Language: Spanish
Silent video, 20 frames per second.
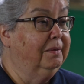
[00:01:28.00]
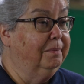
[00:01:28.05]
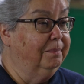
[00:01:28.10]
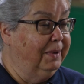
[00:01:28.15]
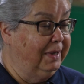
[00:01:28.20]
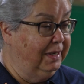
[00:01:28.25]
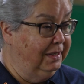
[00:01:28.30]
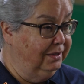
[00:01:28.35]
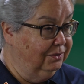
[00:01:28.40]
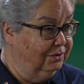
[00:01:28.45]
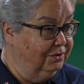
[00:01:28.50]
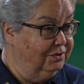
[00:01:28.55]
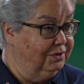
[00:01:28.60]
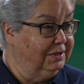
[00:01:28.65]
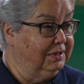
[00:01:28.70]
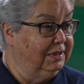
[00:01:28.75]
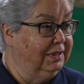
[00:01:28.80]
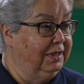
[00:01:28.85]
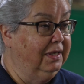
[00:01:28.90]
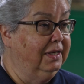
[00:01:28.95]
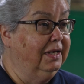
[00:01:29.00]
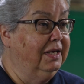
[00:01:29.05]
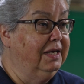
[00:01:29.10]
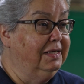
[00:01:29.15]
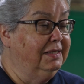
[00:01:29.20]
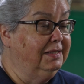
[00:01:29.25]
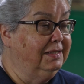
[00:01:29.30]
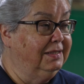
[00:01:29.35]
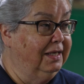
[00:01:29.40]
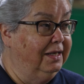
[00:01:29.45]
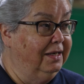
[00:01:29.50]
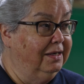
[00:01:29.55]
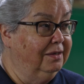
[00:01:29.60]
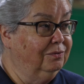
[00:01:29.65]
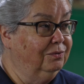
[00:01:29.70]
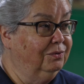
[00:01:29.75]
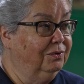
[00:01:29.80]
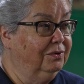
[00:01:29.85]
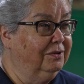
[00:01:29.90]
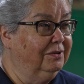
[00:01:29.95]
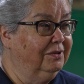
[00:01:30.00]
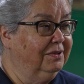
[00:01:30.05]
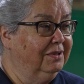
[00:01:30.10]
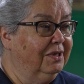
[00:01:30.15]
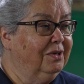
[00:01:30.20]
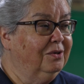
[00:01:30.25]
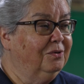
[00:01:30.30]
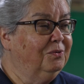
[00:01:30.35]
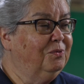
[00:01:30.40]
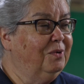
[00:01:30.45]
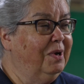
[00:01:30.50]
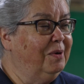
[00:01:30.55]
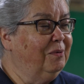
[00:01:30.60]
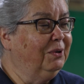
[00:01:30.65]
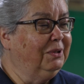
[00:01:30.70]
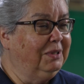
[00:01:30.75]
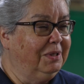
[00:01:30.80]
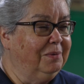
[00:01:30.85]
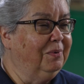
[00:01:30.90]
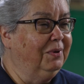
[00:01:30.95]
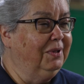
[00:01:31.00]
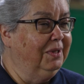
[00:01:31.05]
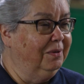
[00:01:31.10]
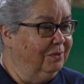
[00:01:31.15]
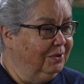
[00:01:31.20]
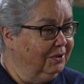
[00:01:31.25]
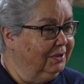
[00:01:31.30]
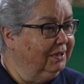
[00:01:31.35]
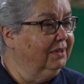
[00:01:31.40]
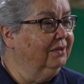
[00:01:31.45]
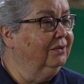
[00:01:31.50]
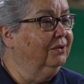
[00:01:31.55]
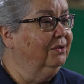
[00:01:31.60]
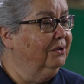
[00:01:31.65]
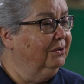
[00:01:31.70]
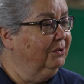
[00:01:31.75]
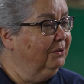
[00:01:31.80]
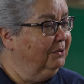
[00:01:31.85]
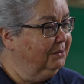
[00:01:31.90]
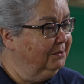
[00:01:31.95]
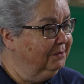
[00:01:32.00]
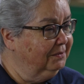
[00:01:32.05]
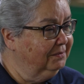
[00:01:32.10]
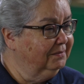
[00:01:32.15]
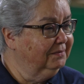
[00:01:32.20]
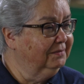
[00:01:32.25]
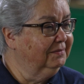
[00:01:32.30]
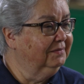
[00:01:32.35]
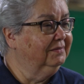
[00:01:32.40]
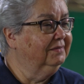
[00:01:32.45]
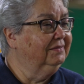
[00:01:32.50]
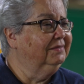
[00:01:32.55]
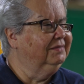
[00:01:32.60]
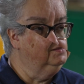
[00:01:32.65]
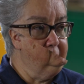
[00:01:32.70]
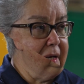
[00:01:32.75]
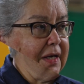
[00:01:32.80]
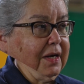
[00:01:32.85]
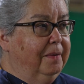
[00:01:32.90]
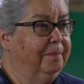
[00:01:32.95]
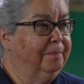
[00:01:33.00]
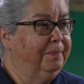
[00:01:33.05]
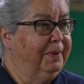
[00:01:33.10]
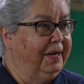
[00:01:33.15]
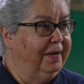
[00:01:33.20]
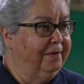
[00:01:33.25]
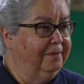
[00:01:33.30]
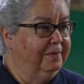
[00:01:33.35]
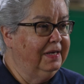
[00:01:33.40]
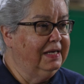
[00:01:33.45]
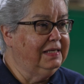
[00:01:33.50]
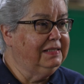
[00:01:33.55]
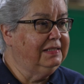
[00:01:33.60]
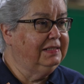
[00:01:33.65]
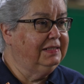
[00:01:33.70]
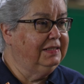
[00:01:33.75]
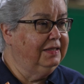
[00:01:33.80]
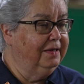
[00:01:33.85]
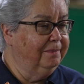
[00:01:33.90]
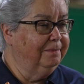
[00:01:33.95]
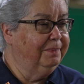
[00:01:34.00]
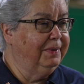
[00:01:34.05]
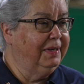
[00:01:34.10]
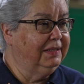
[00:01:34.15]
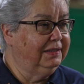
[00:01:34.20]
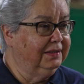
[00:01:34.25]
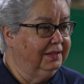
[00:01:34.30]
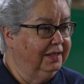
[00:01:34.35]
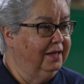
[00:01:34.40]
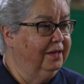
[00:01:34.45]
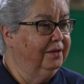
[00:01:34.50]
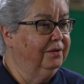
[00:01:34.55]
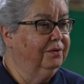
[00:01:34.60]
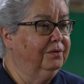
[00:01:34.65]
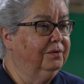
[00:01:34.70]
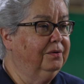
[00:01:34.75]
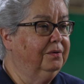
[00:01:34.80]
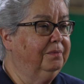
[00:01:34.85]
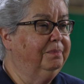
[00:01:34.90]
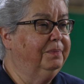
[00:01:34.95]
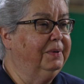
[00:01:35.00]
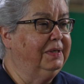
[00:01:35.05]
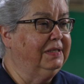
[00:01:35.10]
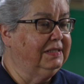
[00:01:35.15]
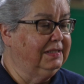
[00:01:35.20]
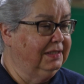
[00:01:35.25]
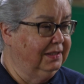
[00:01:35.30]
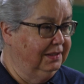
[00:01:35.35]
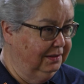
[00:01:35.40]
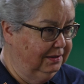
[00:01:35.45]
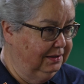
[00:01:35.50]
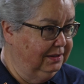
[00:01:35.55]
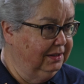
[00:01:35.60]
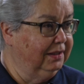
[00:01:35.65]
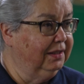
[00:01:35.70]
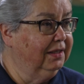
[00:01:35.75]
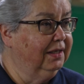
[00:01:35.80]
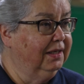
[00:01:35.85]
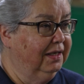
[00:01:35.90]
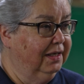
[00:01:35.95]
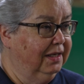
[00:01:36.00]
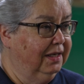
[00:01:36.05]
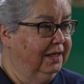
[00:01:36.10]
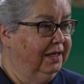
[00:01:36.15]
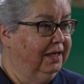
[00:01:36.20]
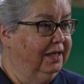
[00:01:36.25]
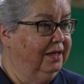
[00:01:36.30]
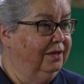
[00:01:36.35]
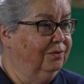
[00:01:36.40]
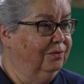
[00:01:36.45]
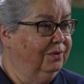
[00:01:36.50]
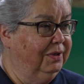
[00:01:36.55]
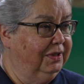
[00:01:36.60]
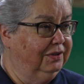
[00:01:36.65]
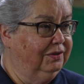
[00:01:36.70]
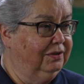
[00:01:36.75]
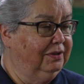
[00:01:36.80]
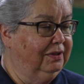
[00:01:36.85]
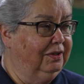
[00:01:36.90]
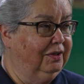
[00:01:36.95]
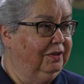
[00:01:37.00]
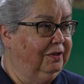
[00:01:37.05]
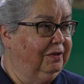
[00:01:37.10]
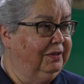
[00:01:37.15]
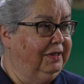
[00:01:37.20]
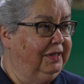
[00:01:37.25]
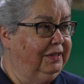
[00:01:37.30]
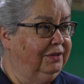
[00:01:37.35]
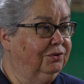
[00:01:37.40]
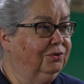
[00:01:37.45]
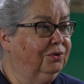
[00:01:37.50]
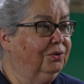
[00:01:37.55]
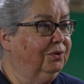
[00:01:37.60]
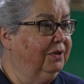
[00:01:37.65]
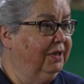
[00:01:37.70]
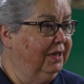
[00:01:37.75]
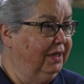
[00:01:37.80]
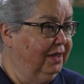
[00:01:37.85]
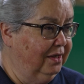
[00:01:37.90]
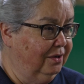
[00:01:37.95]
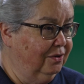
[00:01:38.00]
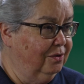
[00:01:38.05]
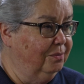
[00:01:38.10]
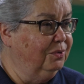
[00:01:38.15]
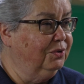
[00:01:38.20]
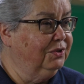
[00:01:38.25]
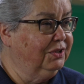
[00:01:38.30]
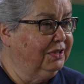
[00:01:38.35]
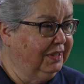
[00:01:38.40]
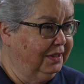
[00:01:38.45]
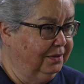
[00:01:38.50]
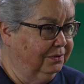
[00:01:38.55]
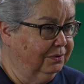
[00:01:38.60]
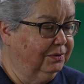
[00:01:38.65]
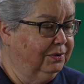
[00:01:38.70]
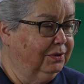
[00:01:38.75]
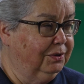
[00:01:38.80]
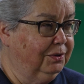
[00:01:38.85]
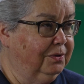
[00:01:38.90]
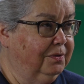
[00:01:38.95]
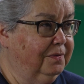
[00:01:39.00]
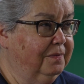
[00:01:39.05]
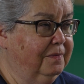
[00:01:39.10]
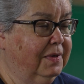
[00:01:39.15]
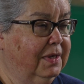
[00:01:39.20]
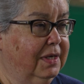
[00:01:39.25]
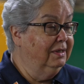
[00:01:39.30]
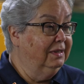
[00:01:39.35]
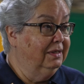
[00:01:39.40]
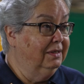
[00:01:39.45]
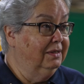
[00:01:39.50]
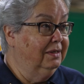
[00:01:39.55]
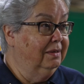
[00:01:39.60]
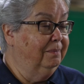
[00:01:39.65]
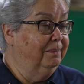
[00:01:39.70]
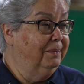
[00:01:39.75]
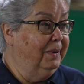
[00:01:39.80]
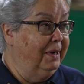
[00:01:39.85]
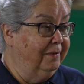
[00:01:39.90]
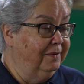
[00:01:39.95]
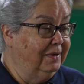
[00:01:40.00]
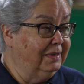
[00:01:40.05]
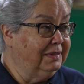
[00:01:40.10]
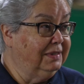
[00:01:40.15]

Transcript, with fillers: para entonces ser uno, un nuevo tipo de biotecnólogo. Pravia siempre ha estado presente en nuestra historia como centro, Pravia ha